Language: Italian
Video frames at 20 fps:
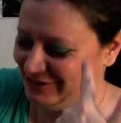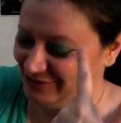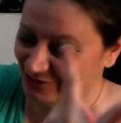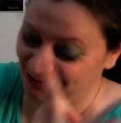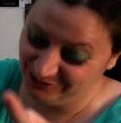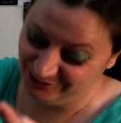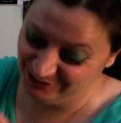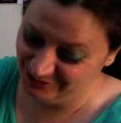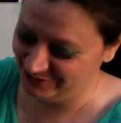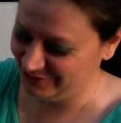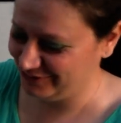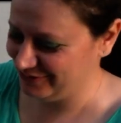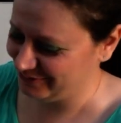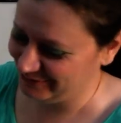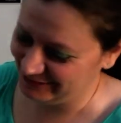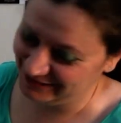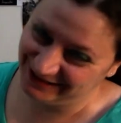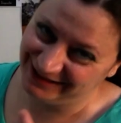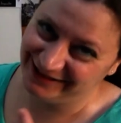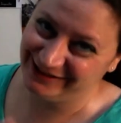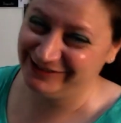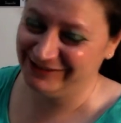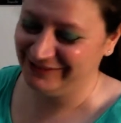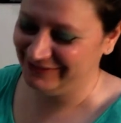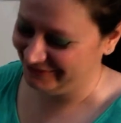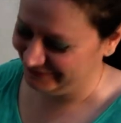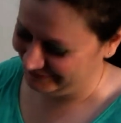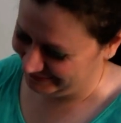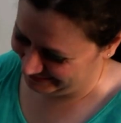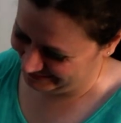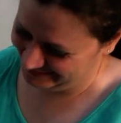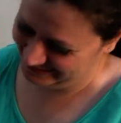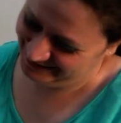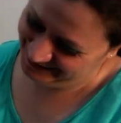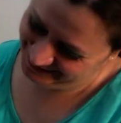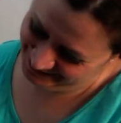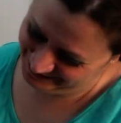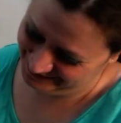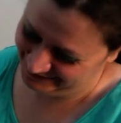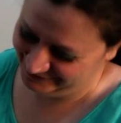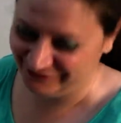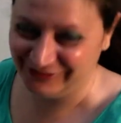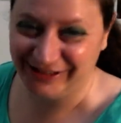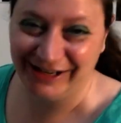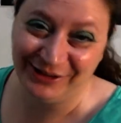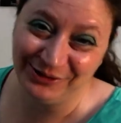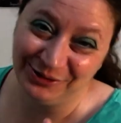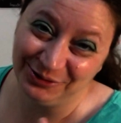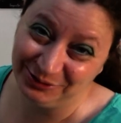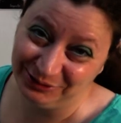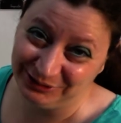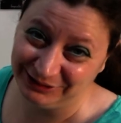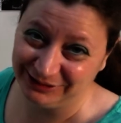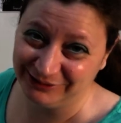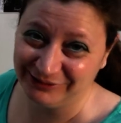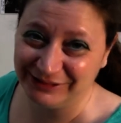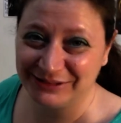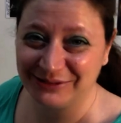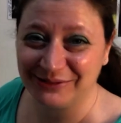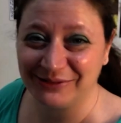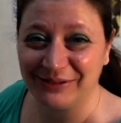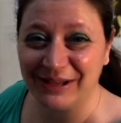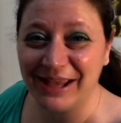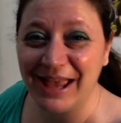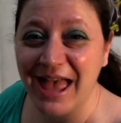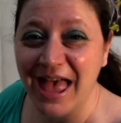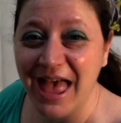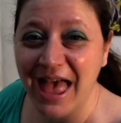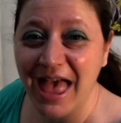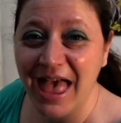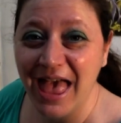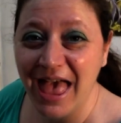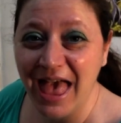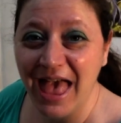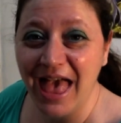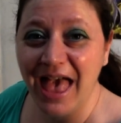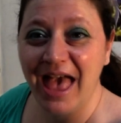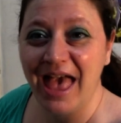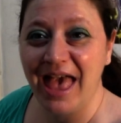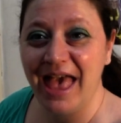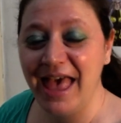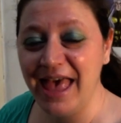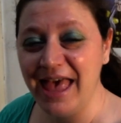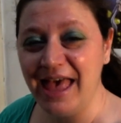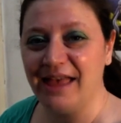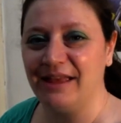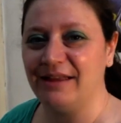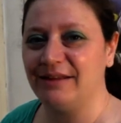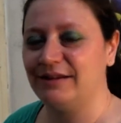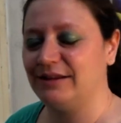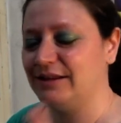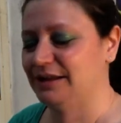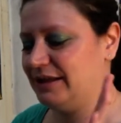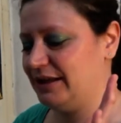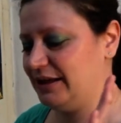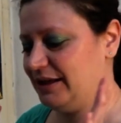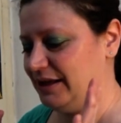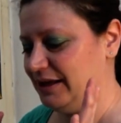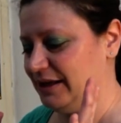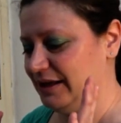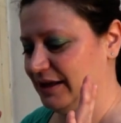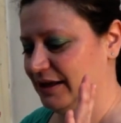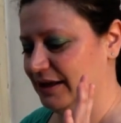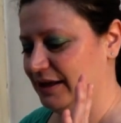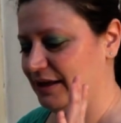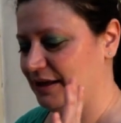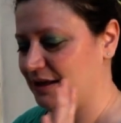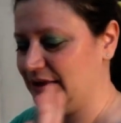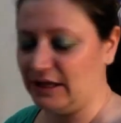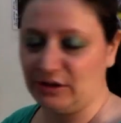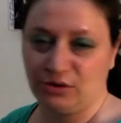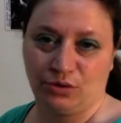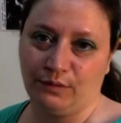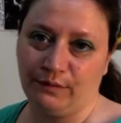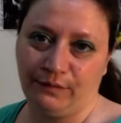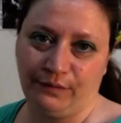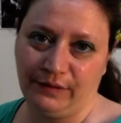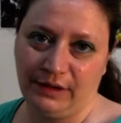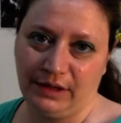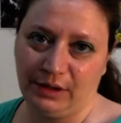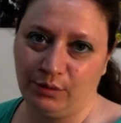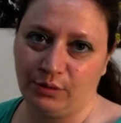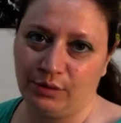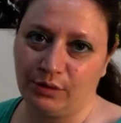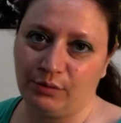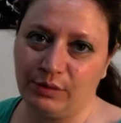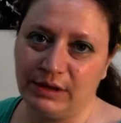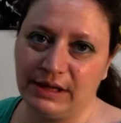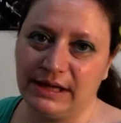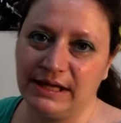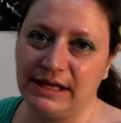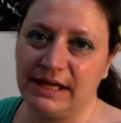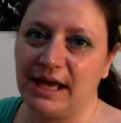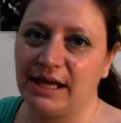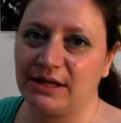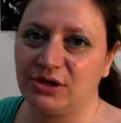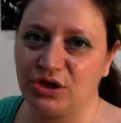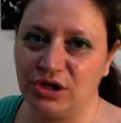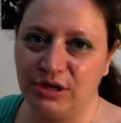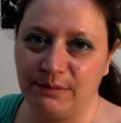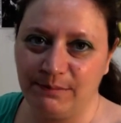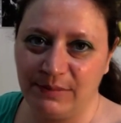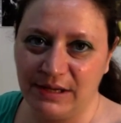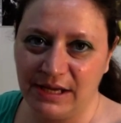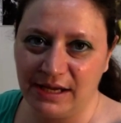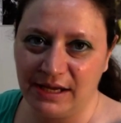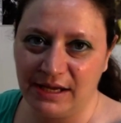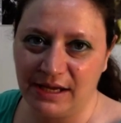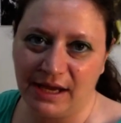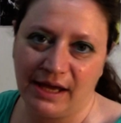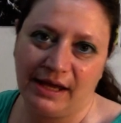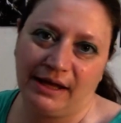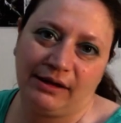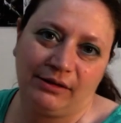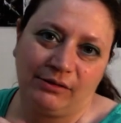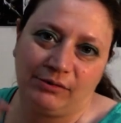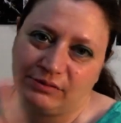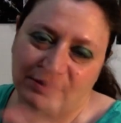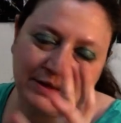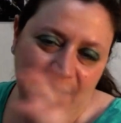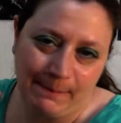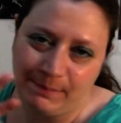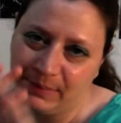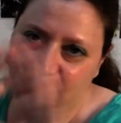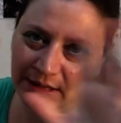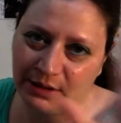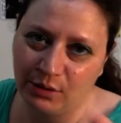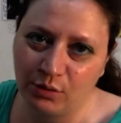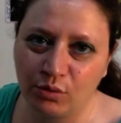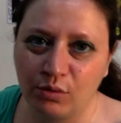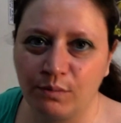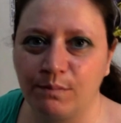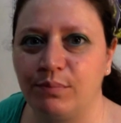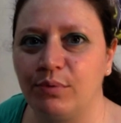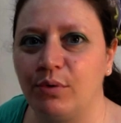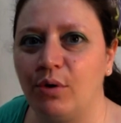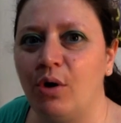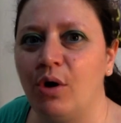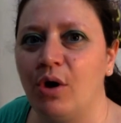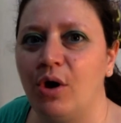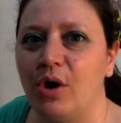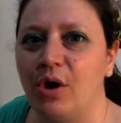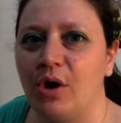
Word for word: eh, ce lo dico io perché ce l'ho eh, fregato tutti, questo qui. E eh, l'action figure, quindi a cibi, eh, sempre del gruppo